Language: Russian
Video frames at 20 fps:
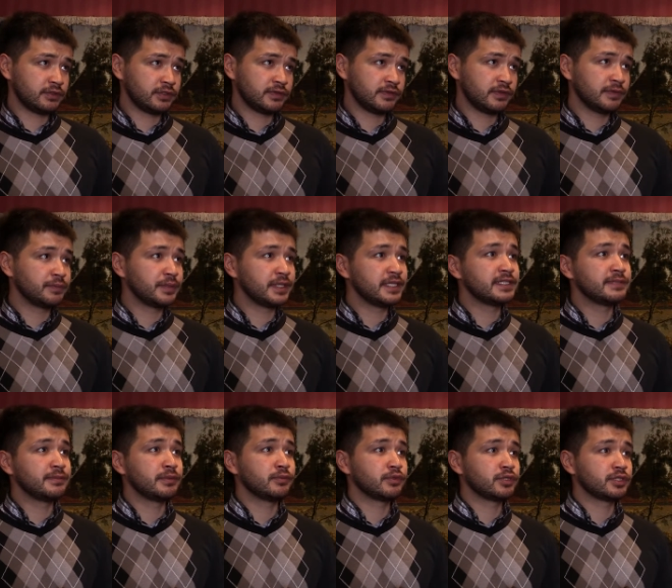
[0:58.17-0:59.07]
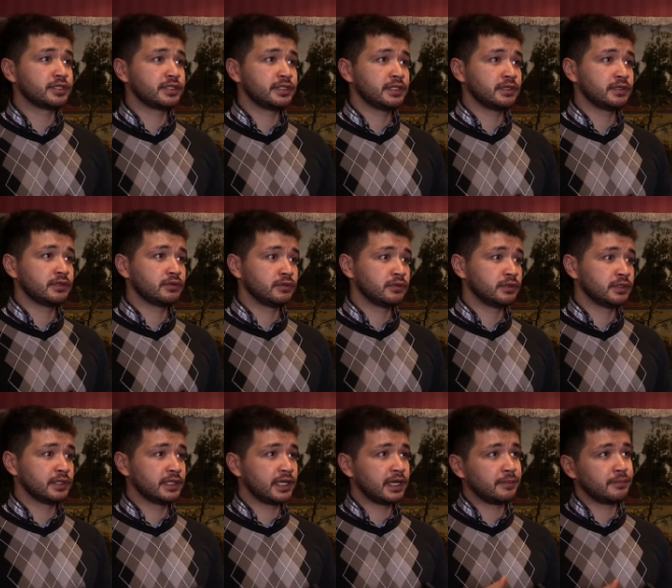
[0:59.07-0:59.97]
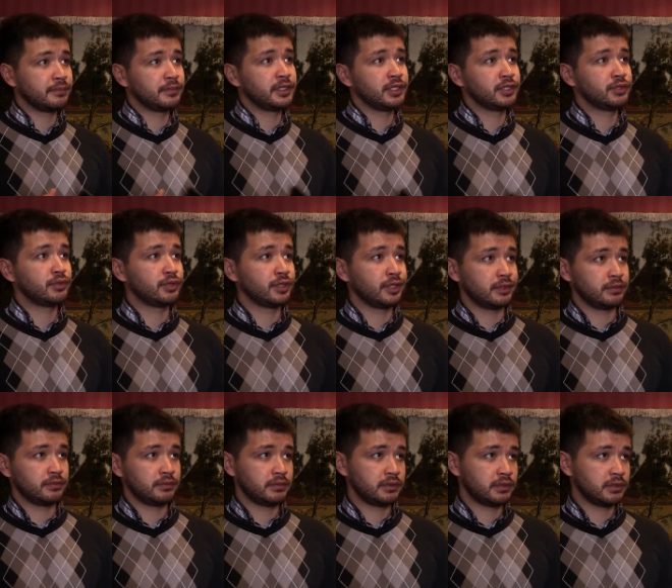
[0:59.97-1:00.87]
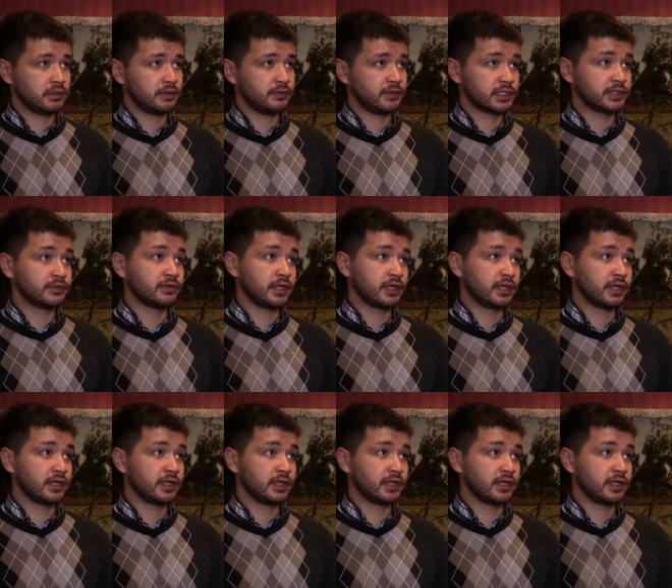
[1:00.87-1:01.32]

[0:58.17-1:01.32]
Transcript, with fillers: То есть вы, в принципе, можете э, на мониторе э, вашего